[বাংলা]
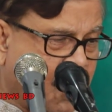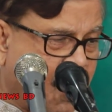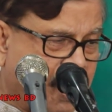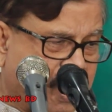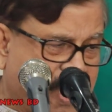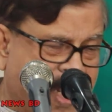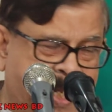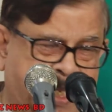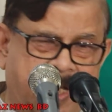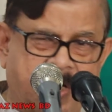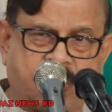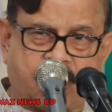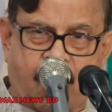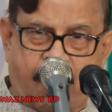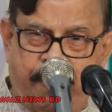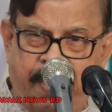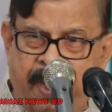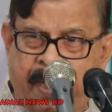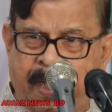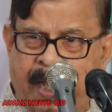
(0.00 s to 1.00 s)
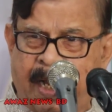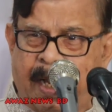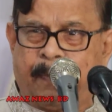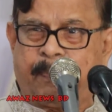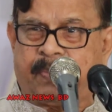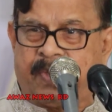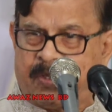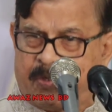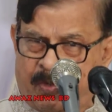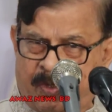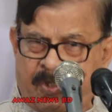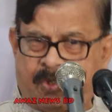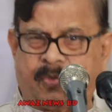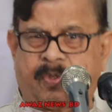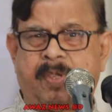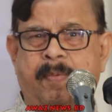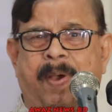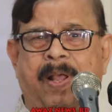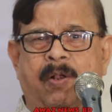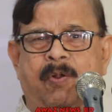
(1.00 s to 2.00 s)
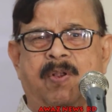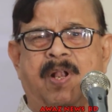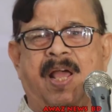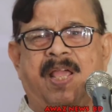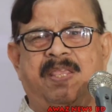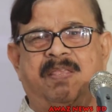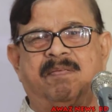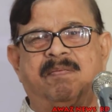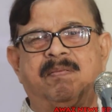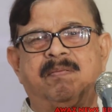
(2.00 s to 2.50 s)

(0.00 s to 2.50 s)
সরকার কি সবই খারাপ কিছু কিছু কি ভালো নাই